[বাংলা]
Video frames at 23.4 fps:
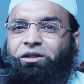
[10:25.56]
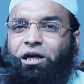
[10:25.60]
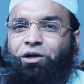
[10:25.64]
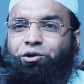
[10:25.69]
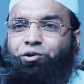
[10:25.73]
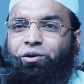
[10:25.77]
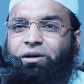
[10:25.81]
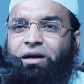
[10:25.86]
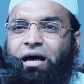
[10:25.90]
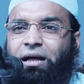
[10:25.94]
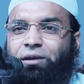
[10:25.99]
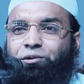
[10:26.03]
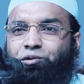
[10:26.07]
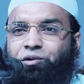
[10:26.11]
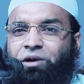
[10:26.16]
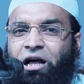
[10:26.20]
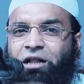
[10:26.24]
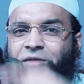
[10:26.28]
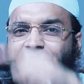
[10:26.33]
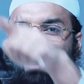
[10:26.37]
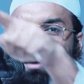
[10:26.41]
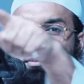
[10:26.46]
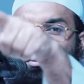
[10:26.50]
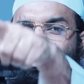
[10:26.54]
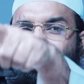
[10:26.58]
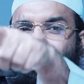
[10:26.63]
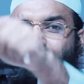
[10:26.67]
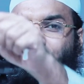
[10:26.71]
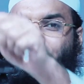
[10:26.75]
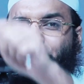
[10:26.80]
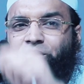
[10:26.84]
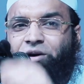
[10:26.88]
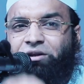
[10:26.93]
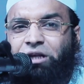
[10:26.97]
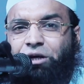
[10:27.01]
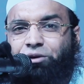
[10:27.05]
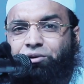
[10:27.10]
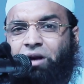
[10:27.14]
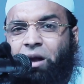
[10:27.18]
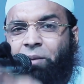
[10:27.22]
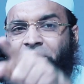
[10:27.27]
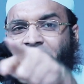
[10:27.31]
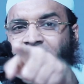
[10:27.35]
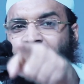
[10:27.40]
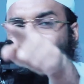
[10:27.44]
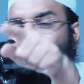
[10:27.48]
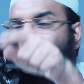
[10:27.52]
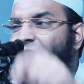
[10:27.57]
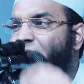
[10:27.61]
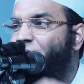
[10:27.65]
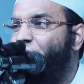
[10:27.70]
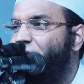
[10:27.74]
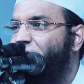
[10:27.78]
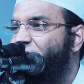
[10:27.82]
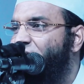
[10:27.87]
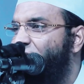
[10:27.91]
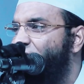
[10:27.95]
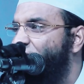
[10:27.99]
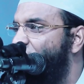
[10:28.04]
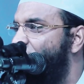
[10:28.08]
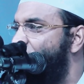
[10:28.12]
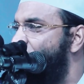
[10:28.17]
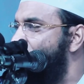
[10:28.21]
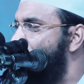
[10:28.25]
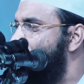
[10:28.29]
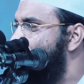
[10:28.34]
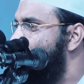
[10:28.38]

কথা শুই না জুনায়দ বাবনগরীর কথা শুনে আমি ধান্দা করতেছি